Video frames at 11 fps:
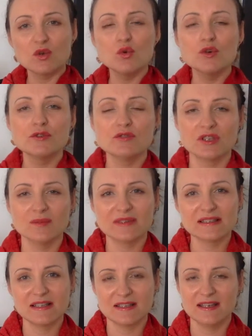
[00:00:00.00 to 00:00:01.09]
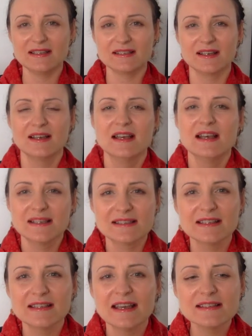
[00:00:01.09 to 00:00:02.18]
кухню чем-то заняться,
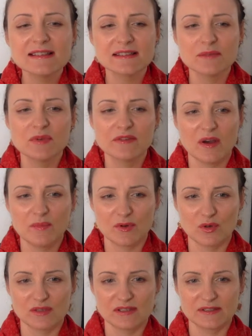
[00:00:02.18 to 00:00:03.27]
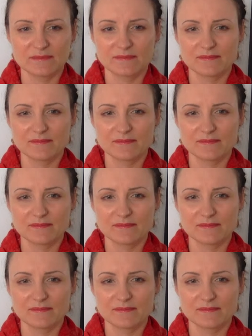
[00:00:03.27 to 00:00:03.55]
задайте себе вопрос.